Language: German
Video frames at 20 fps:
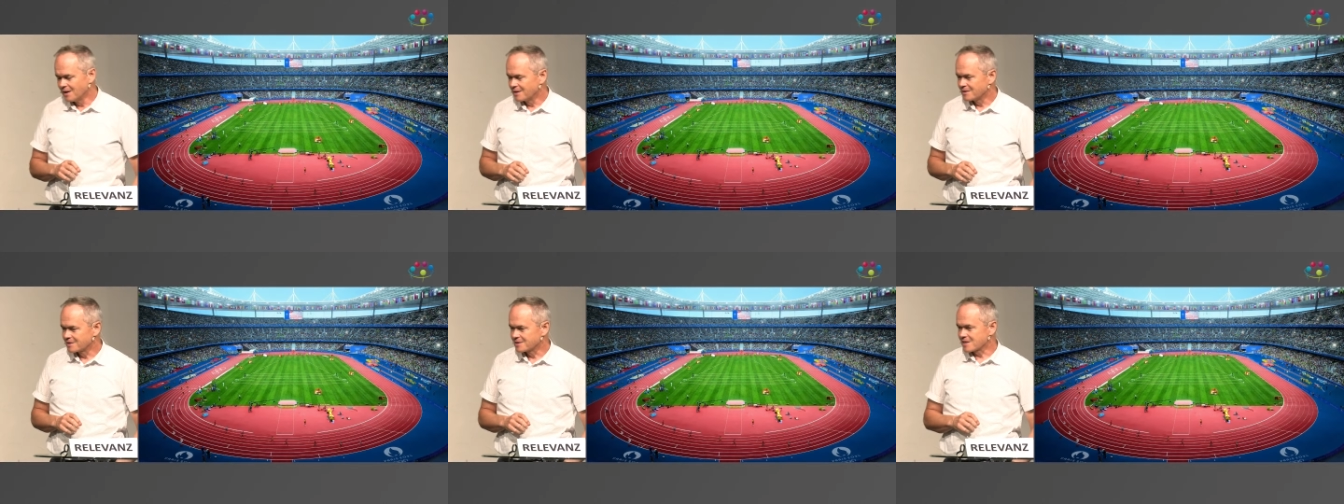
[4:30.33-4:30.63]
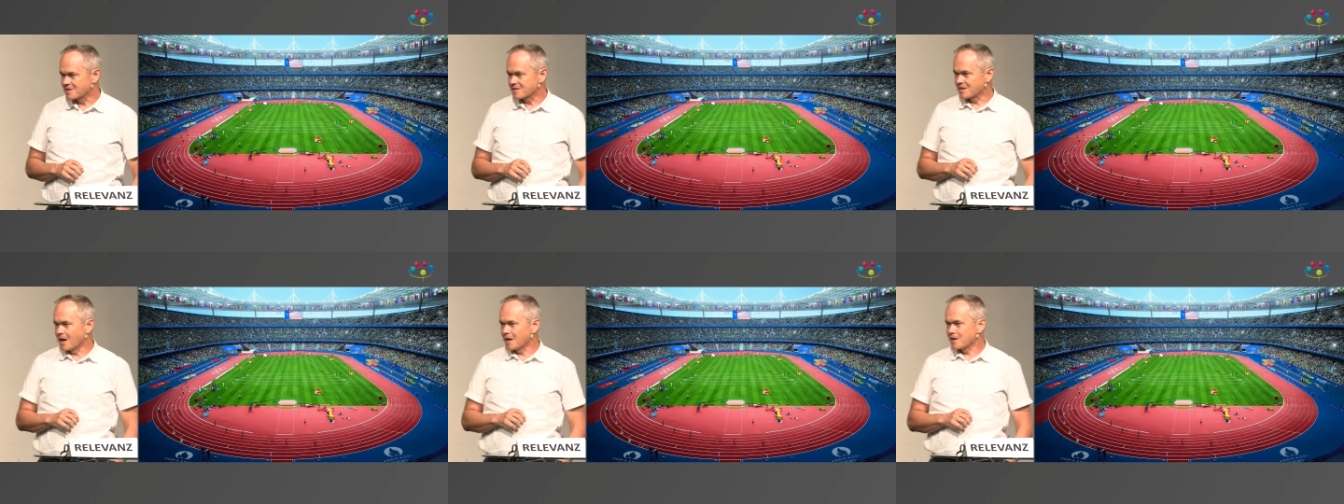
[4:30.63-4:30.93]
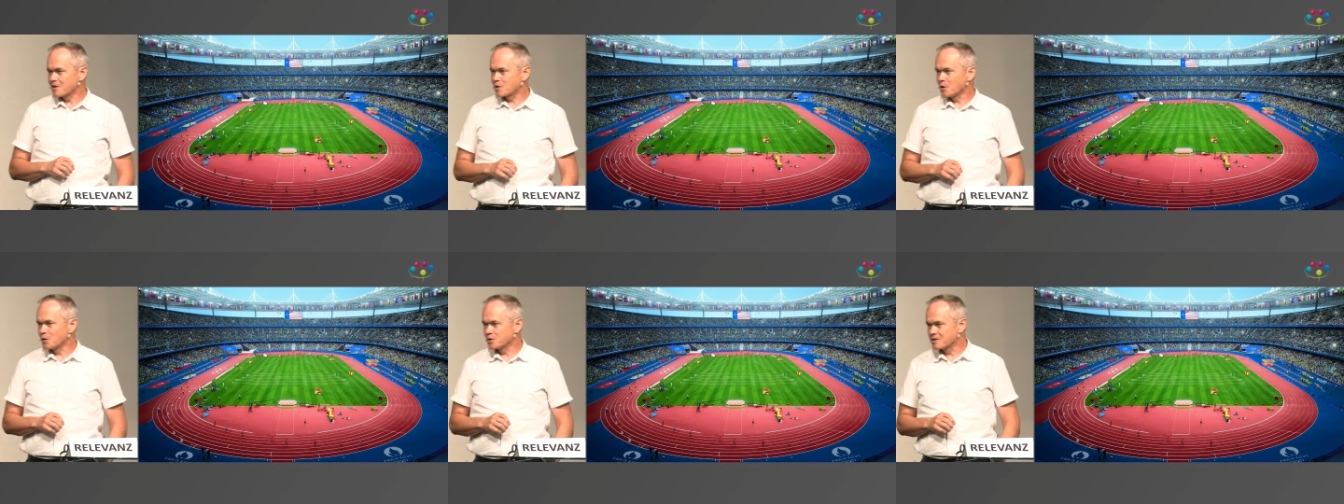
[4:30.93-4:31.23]
Das
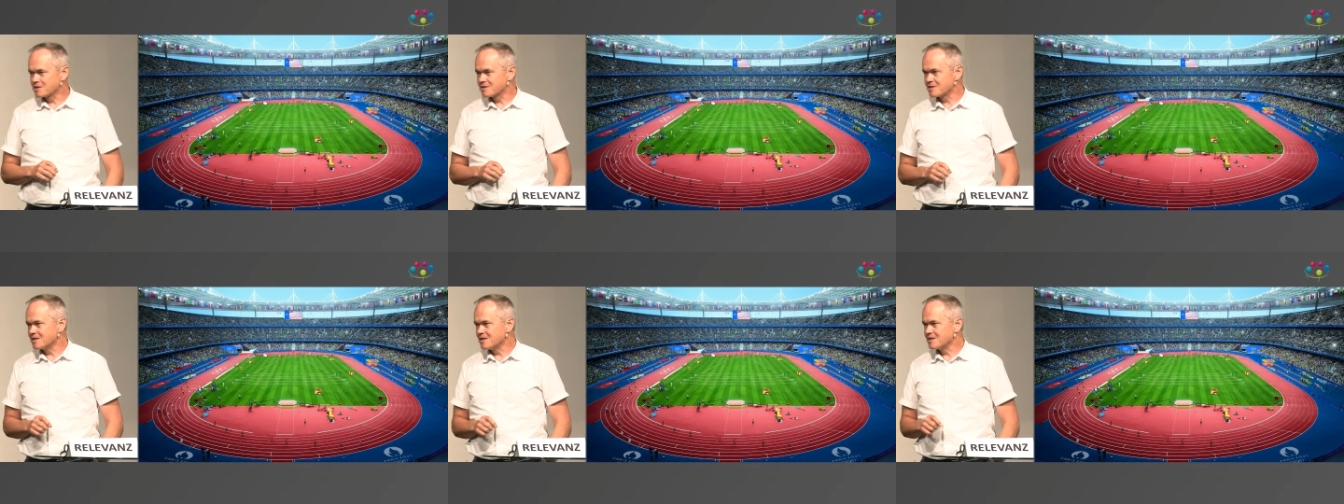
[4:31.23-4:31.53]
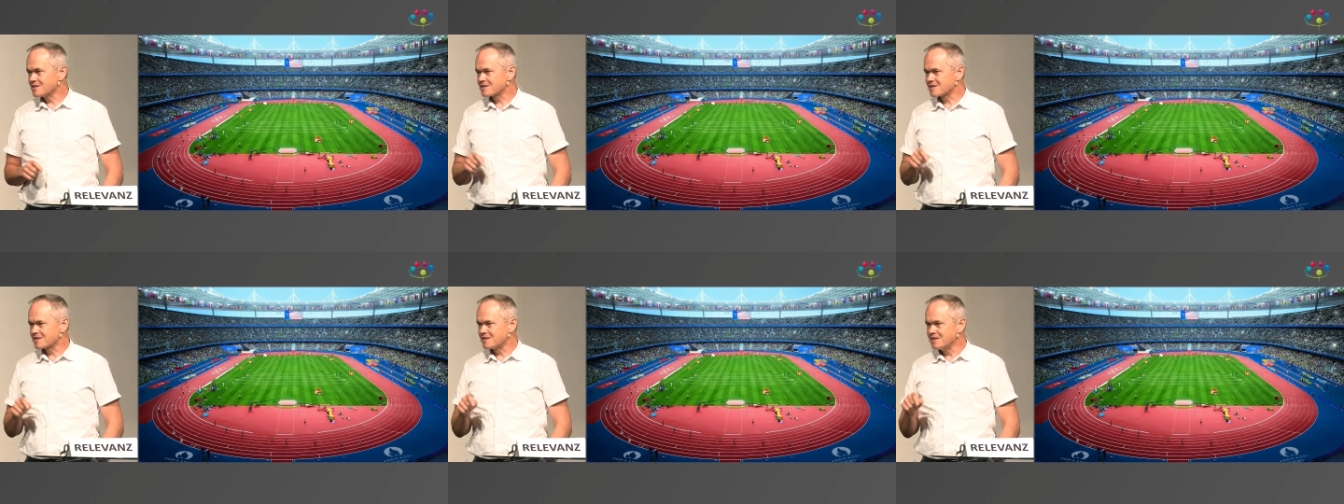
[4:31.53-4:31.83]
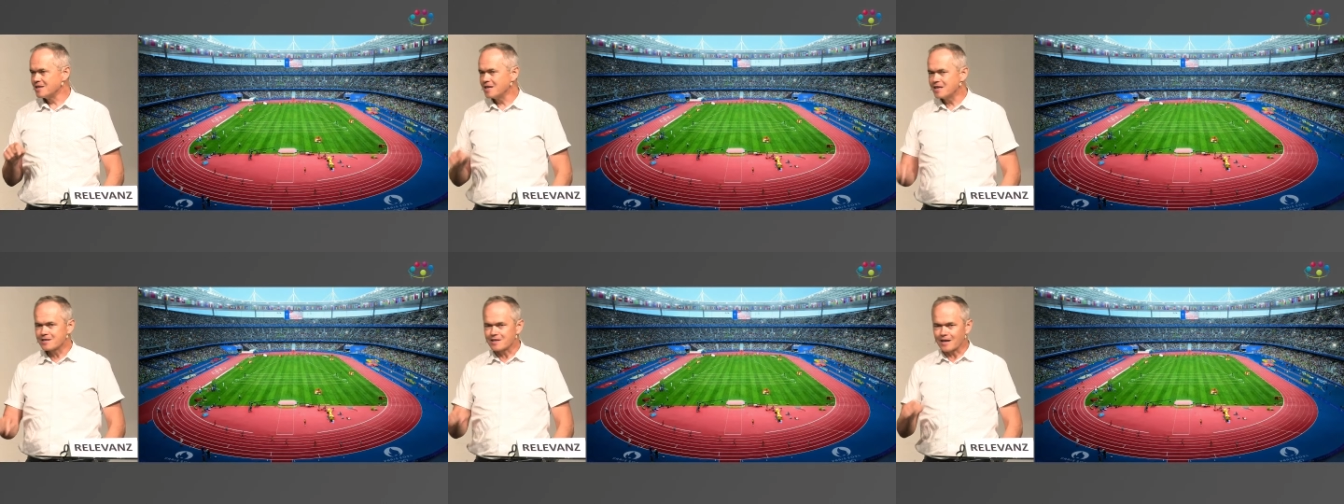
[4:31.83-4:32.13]
Reich Gottes ist
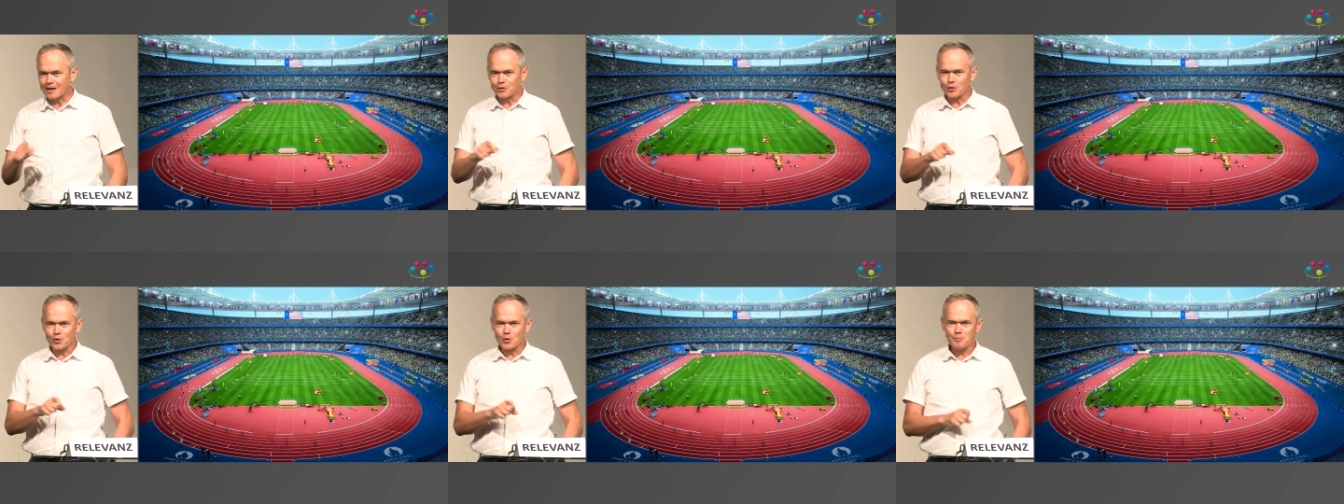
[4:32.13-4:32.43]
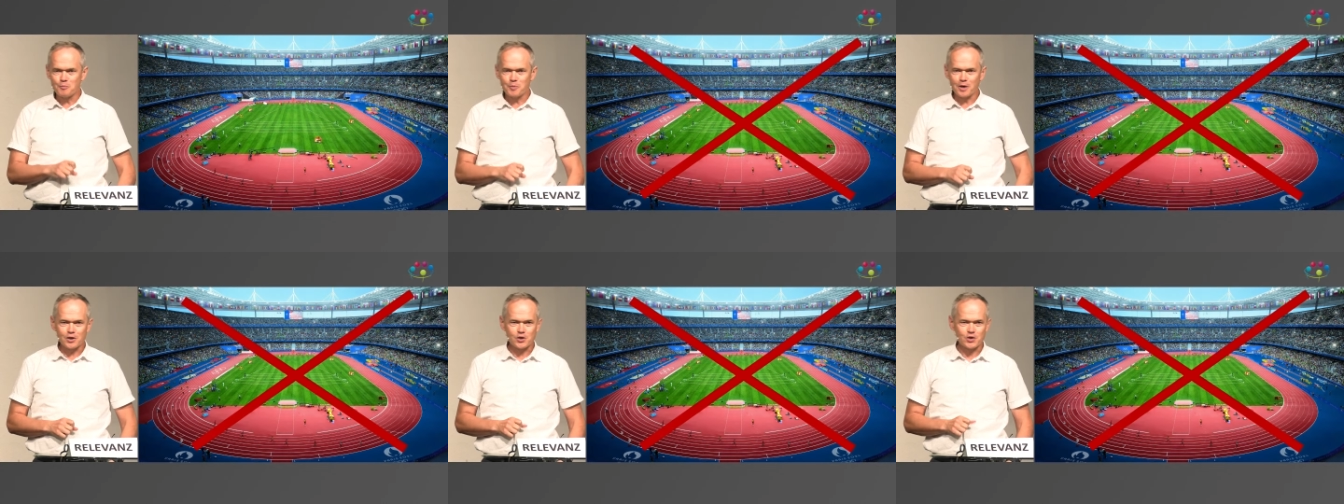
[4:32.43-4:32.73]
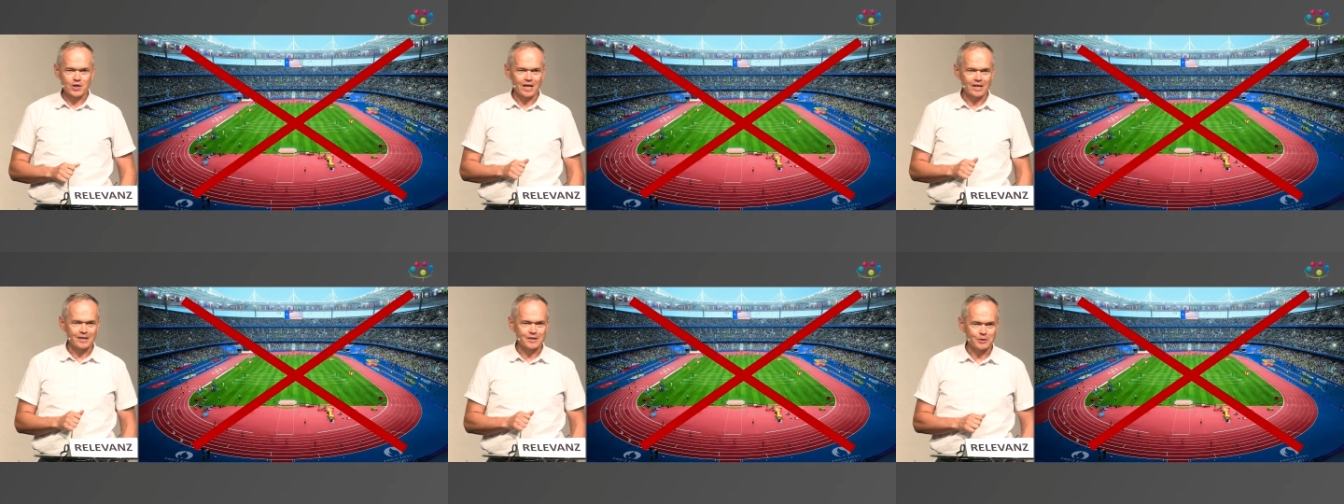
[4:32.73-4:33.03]
nicht ein
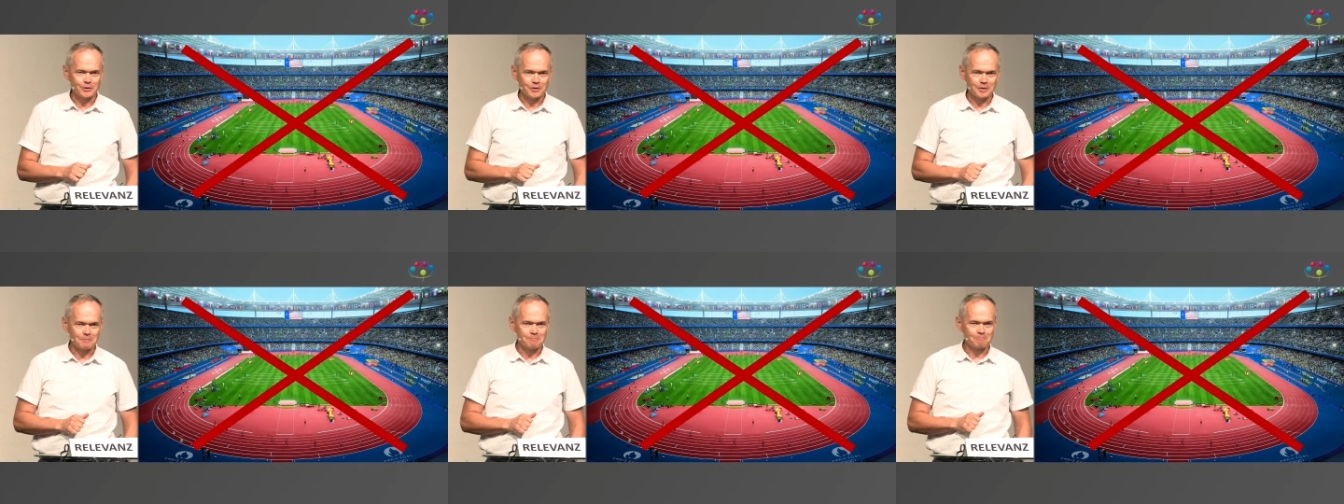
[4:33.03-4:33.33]
Olympiastadion,